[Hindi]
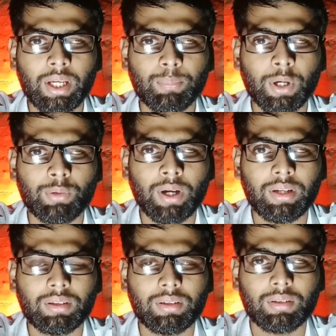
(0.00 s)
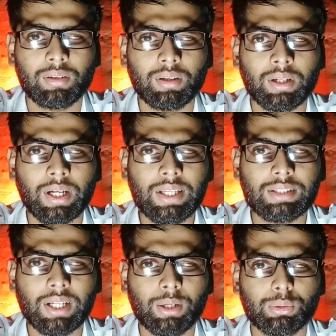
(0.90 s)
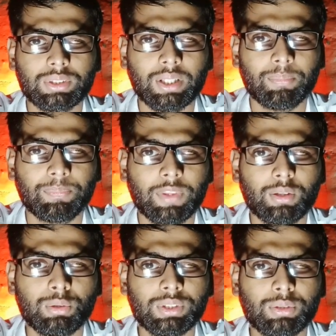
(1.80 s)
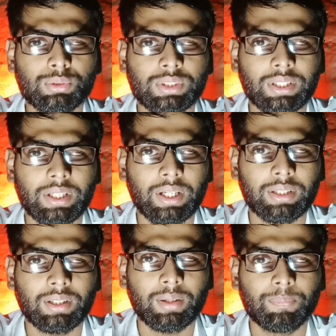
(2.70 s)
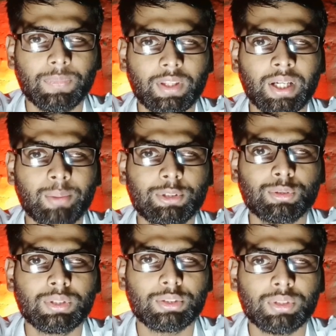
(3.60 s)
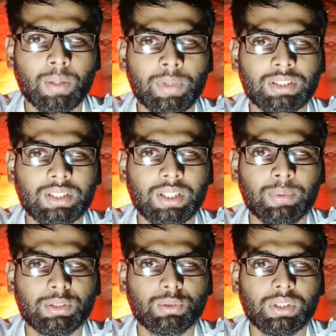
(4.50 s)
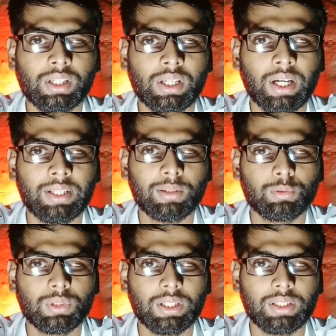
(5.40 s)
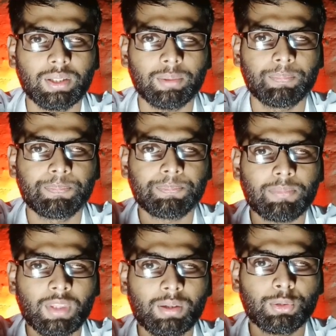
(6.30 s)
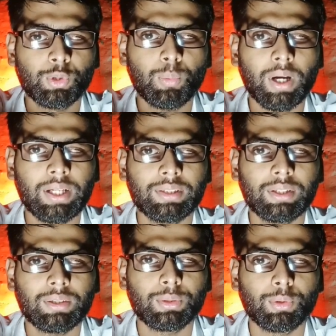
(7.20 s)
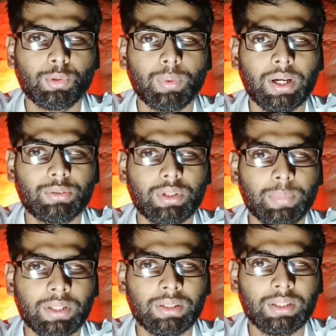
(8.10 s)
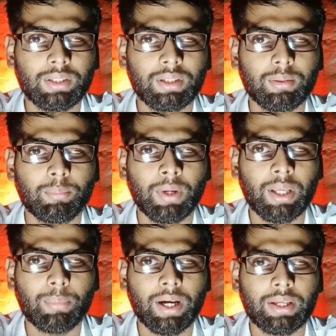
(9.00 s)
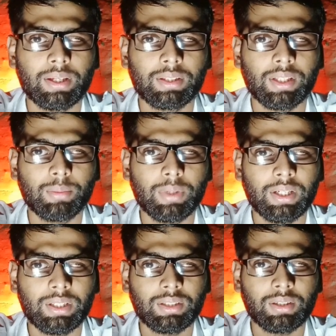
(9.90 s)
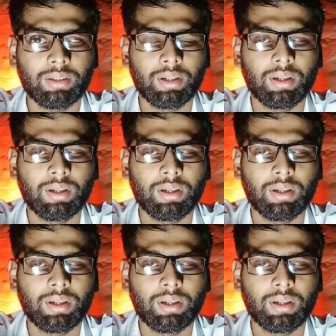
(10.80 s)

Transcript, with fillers: एक परिवार कई सालों से खुशी खुशी रह रहा था घर में छोटे छोटे बच्चे थे बच्चों की गिलकारियां गूंज रही थी दो भाई थे दोनों भाइयों की पत्नी थी बड़े भाई के तीन बेटे थे